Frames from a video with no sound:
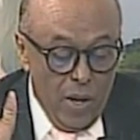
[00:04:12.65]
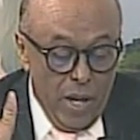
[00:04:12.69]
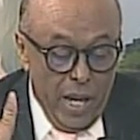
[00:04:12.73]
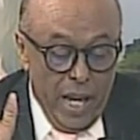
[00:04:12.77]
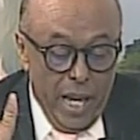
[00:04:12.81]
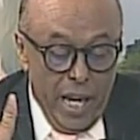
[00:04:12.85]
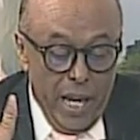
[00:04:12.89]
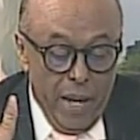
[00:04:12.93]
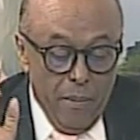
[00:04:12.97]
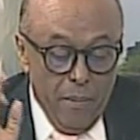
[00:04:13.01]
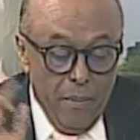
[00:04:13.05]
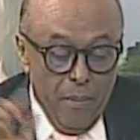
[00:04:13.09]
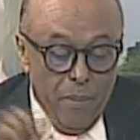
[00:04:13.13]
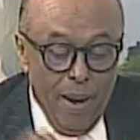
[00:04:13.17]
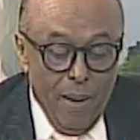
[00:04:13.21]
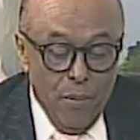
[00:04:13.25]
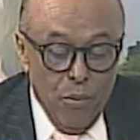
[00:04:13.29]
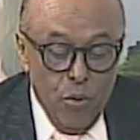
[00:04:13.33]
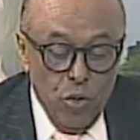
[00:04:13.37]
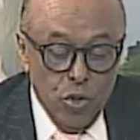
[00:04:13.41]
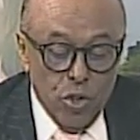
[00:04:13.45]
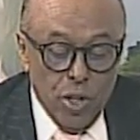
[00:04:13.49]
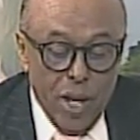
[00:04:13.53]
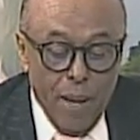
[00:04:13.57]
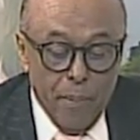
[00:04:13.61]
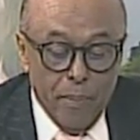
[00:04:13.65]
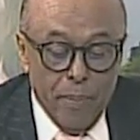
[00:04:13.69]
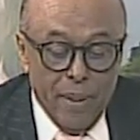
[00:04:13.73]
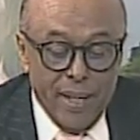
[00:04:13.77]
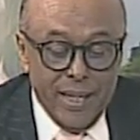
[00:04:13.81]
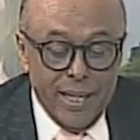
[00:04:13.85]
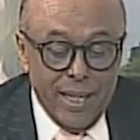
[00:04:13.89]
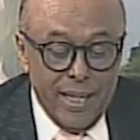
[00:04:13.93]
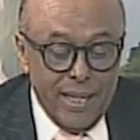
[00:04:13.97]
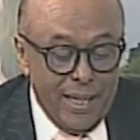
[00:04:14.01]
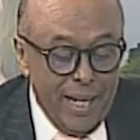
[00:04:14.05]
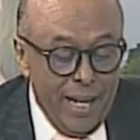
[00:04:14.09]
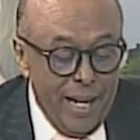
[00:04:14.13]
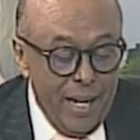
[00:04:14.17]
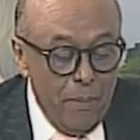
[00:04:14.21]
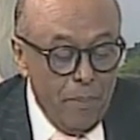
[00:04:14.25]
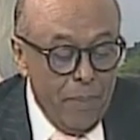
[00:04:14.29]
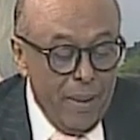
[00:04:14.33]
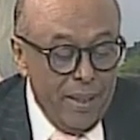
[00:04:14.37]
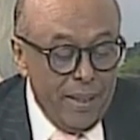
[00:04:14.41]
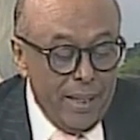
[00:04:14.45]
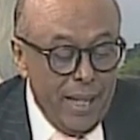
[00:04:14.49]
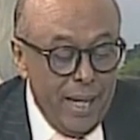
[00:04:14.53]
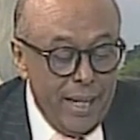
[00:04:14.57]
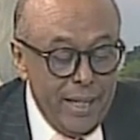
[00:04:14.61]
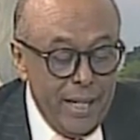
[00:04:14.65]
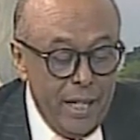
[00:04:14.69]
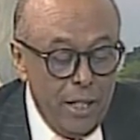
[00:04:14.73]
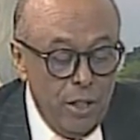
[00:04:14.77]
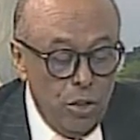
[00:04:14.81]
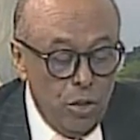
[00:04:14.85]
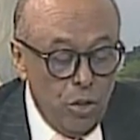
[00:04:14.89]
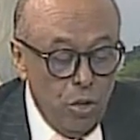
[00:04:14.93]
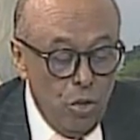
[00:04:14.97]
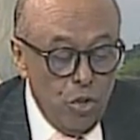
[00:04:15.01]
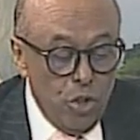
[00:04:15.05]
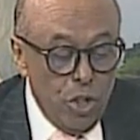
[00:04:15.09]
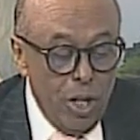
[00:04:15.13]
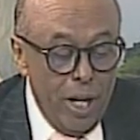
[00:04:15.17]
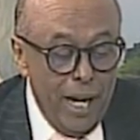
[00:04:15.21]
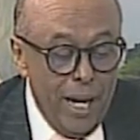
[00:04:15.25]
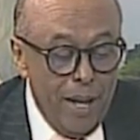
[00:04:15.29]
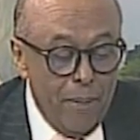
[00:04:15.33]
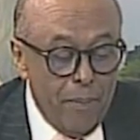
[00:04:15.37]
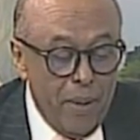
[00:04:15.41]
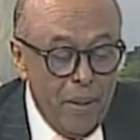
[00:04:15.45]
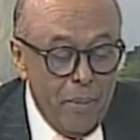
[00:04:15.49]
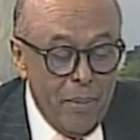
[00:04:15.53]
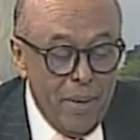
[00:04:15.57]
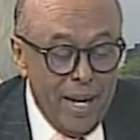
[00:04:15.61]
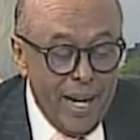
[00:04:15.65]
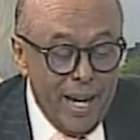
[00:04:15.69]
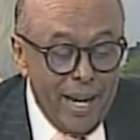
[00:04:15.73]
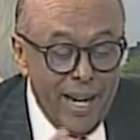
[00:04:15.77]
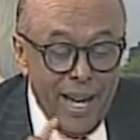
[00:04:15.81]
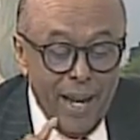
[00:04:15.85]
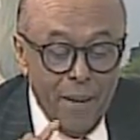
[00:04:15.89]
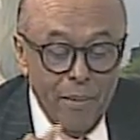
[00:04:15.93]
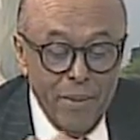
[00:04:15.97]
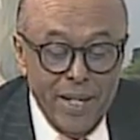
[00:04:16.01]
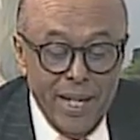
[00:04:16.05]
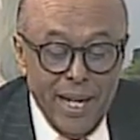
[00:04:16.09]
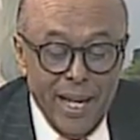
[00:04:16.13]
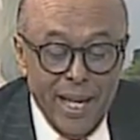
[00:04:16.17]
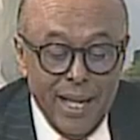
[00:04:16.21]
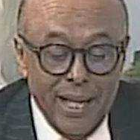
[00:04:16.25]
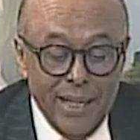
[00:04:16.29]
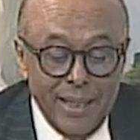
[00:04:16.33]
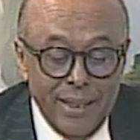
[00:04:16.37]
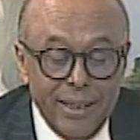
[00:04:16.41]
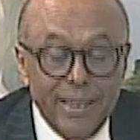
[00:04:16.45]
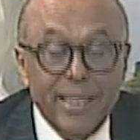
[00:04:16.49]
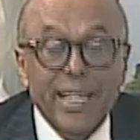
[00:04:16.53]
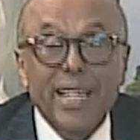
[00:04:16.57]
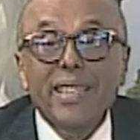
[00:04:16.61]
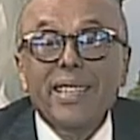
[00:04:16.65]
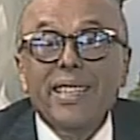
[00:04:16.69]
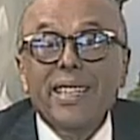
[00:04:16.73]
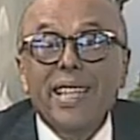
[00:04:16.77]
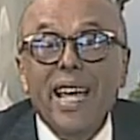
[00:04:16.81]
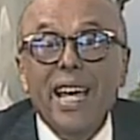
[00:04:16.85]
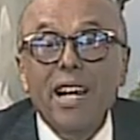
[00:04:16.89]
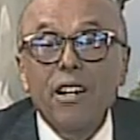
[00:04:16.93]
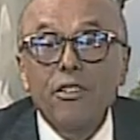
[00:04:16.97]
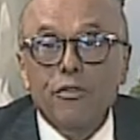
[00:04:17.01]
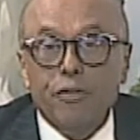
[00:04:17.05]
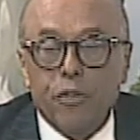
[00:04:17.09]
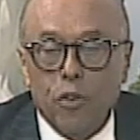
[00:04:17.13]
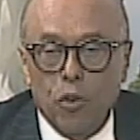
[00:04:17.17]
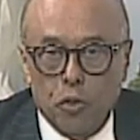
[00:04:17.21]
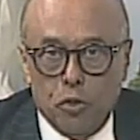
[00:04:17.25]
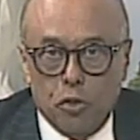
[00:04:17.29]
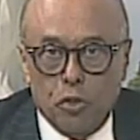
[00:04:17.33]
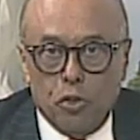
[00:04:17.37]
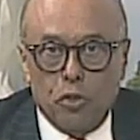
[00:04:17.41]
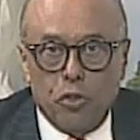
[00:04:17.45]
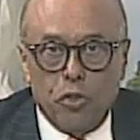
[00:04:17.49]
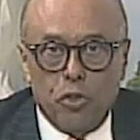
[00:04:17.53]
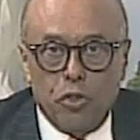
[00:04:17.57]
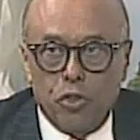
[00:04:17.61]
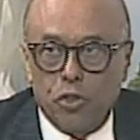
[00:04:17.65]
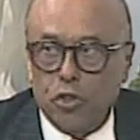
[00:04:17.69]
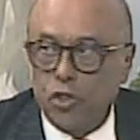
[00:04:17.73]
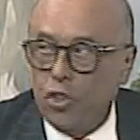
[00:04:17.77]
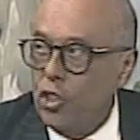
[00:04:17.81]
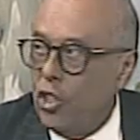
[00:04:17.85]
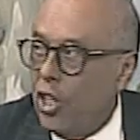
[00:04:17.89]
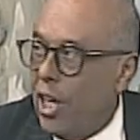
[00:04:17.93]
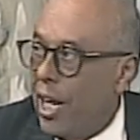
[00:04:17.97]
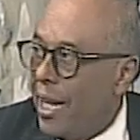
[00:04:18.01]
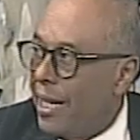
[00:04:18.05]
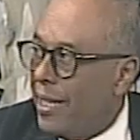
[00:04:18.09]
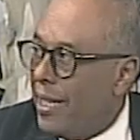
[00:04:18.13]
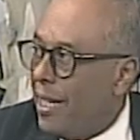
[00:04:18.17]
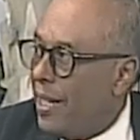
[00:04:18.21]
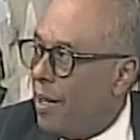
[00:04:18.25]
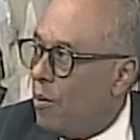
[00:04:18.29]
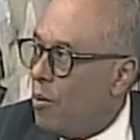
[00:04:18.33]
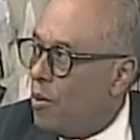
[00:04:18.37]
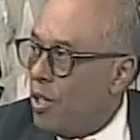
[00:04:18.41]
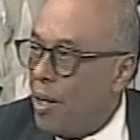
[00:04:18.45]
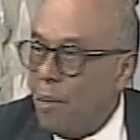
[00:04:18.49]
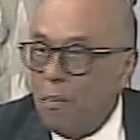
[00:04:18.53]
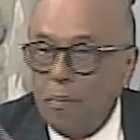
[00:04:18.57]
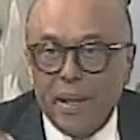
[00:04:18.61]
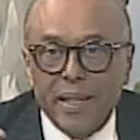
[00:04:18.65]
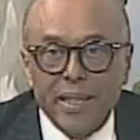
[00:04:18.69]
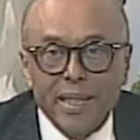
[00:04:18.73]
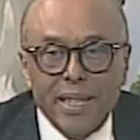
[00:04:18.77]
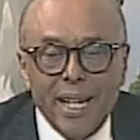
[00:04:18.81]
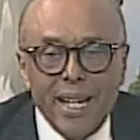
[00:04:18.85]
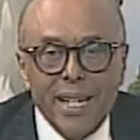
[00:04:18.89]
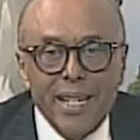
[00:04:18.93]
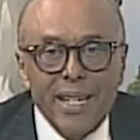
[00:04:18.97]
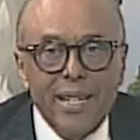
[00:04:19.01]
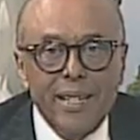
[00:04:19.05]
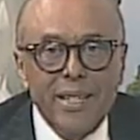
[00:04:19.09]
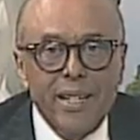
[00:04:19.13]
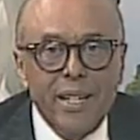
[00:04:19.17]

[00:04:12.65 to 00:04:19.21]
eh, vamos a presentar en pantalla entonces la primera lámina de Delfos. Ya la tenemos en pantalla,